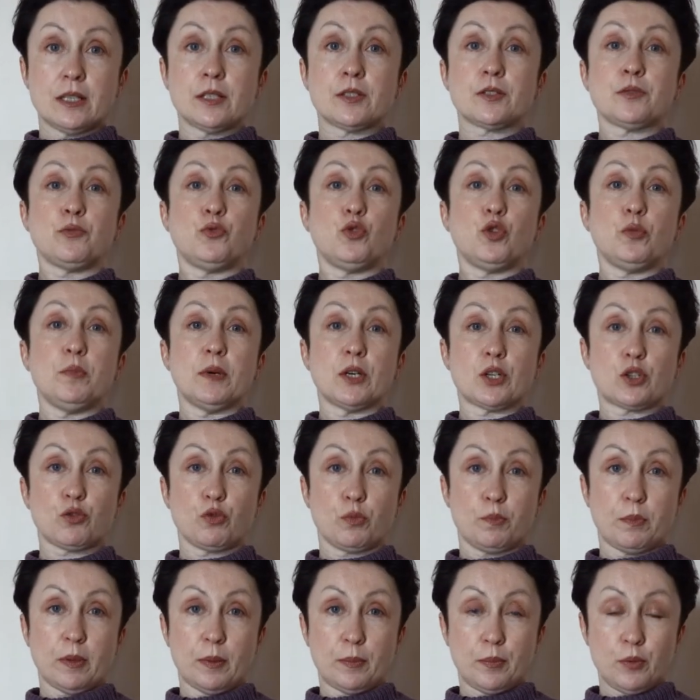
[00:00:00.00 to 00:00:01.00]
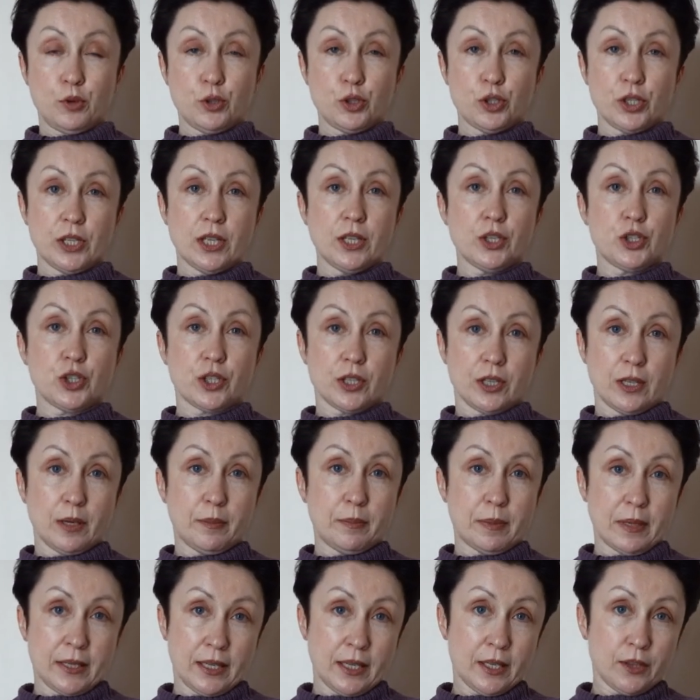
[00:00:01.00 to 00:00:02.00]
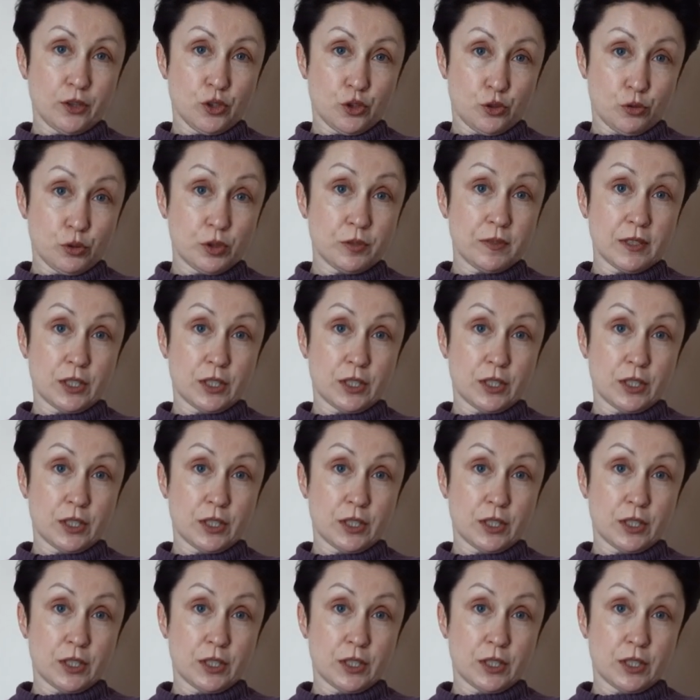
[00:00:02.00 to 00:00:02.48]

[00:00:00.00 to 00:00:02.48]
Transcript: свой маршрут по Польше я начала, понятно, что с